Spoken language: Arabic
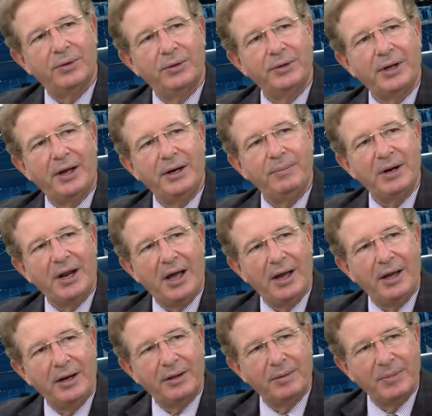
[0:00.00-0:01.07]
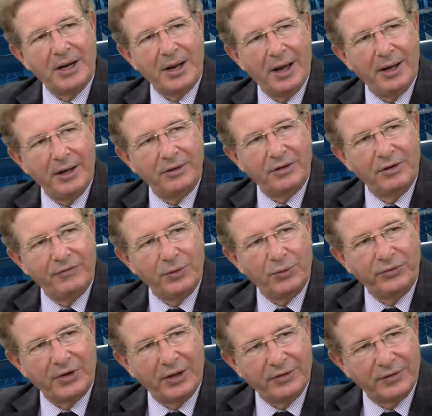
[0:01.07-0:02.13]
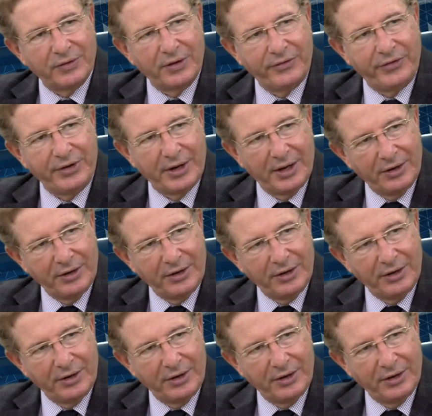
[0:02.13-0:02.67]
يعني من عائله من عائله الفيروسات التاجيه